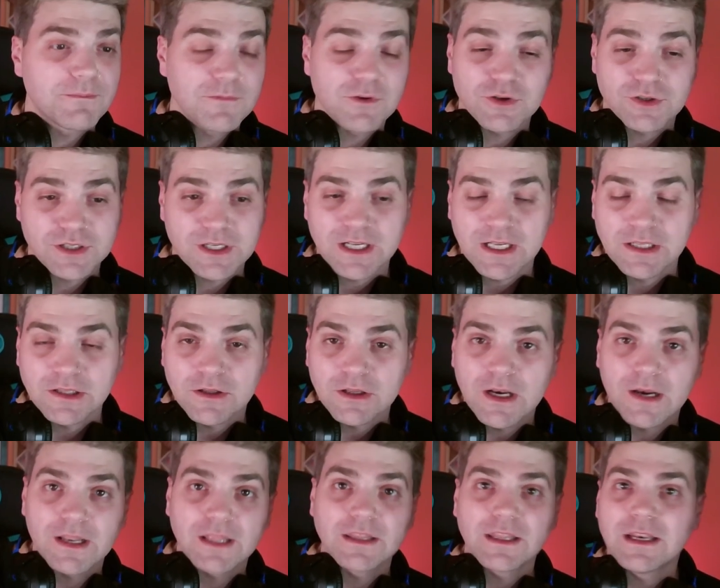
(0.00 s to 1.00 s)
nos encantó, la
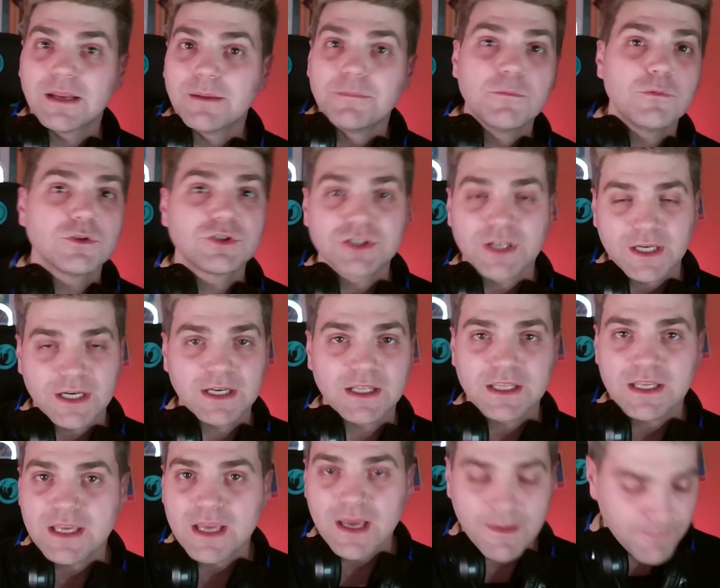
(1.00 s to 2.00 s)
verdad tiene mucha
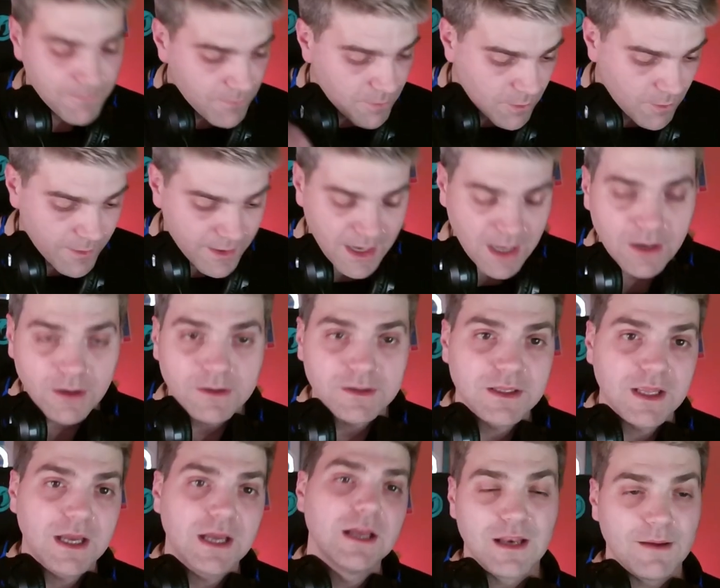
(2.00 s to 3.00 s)
energía, muy buena
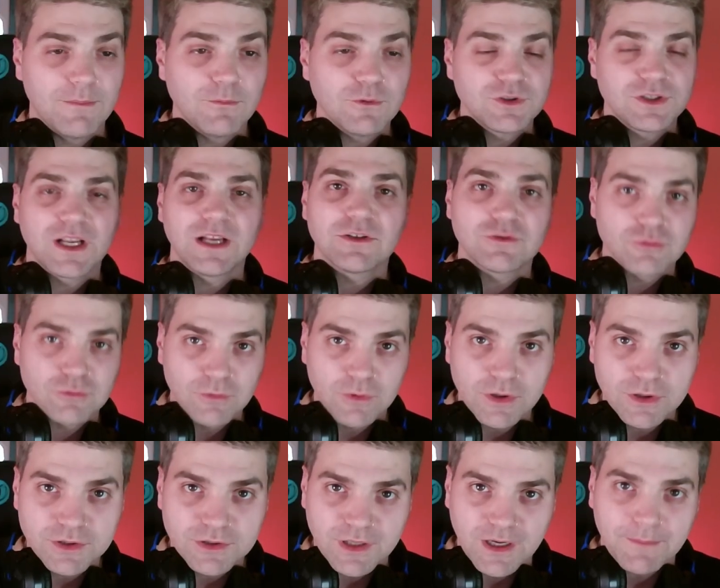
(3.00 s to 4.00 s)
onda, la música, su
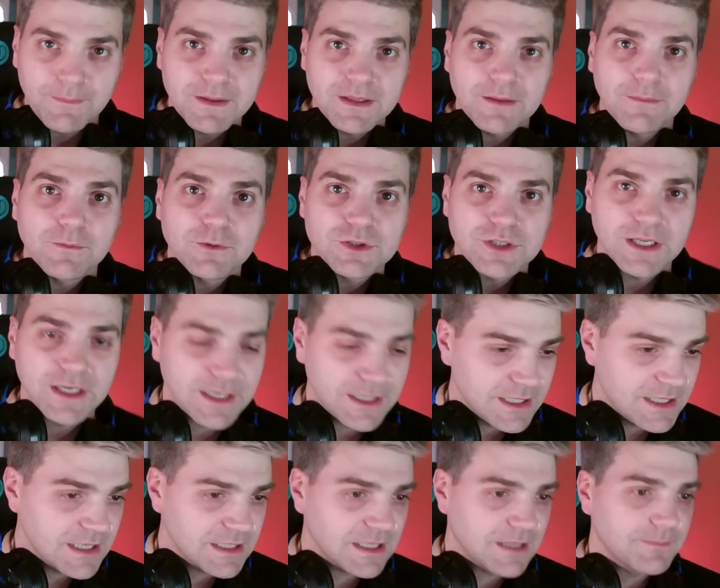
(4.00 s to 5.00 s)
voz transmite mucha
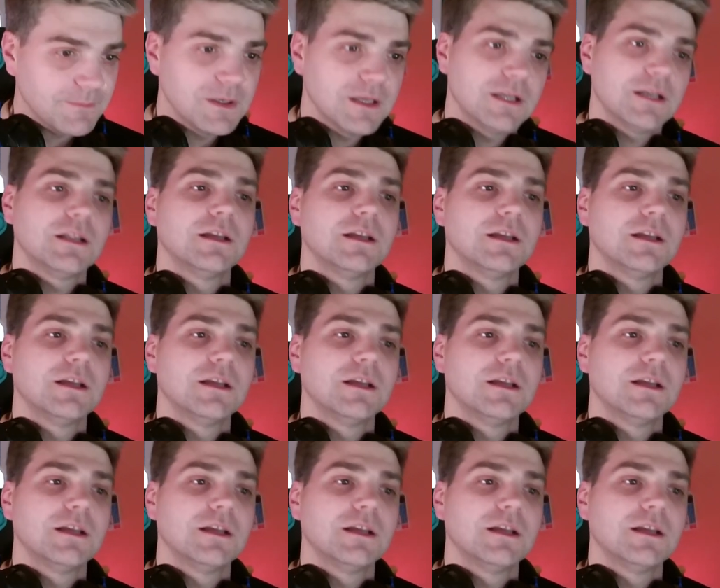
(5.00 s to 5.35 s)
alegría también.